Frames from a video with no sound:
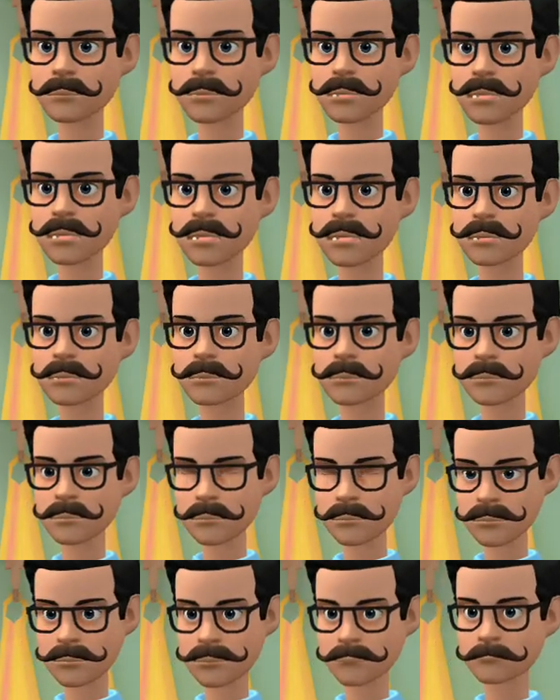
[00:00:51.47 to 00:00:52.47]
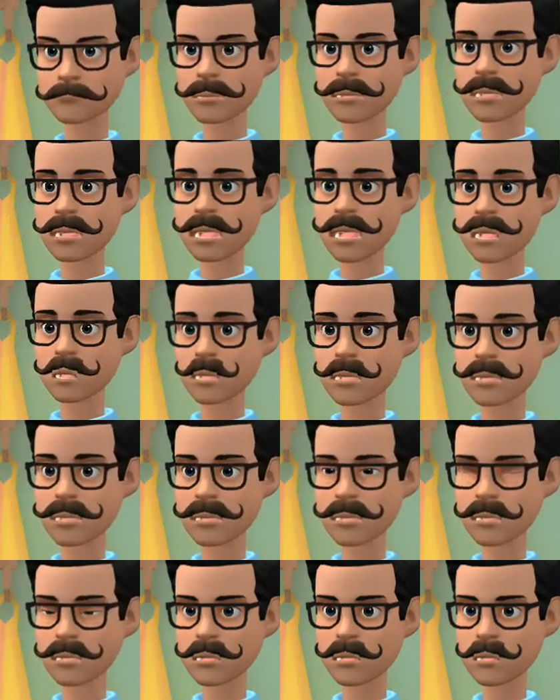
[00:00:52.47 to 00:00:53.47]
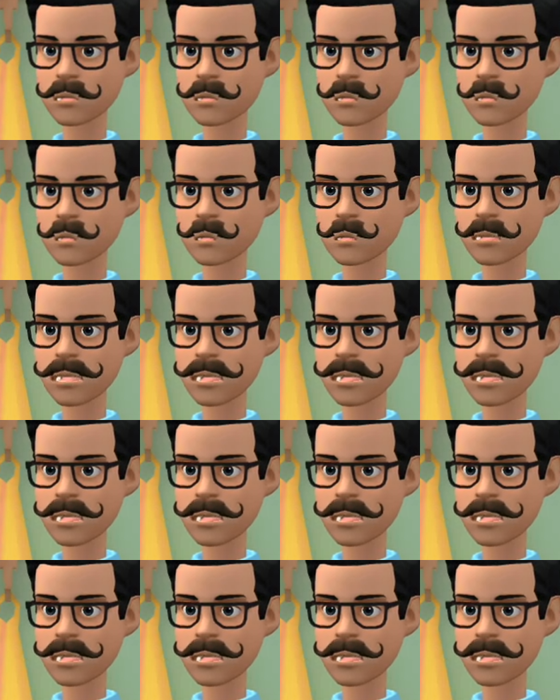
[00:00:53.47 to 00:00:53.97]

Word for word: Loh Mas sudah datang tuh Bunda